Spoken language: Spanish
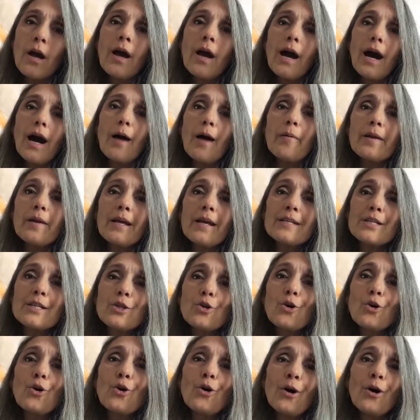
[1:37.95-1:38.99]
habría
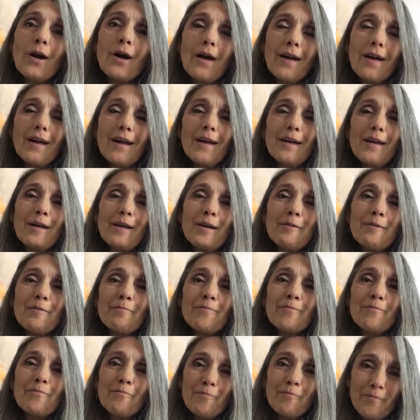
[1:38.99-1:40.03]
sido
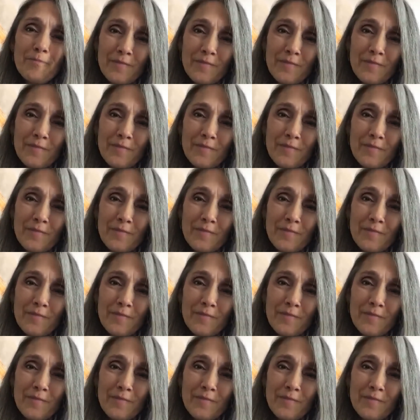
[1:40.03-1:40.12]
em,